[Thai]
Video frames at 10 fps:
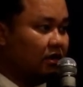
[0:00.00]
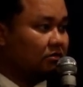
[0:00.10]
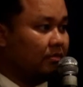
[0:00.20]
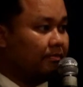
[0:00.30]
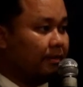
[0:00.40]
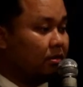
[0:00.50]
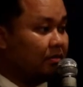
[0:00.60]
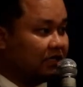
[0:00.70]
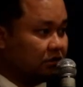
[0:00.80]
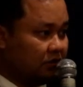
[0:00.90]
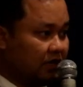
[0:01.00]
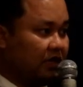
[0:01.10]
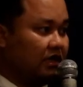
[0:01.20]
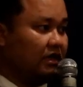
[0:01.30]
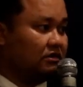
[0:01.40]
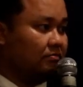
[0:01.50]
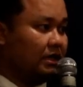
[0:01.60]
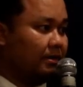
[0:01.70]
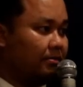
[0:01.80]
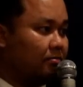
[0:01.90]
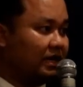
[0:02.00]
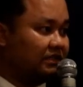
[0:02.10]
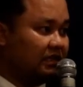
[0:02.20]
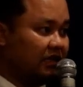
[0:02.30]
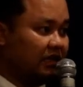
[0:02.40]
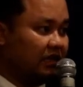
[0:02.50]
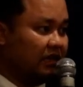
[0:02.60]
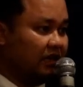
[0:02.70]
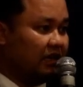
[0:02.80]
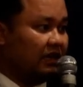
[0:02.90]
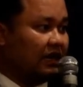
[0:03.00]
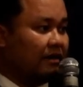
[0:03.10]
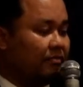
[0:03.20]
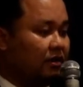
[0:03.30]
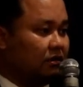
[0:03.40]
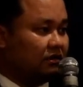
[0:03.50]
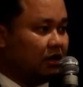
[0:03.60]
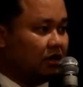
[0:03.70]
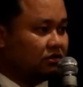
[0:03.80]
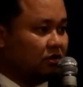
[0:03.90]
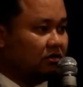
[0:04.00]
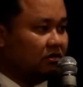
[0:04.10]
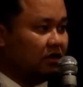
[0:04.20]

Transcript: สมเด็จพระบรมราชชนนีสมเด็จพระบรมราชินีนะครับ ตลอดจน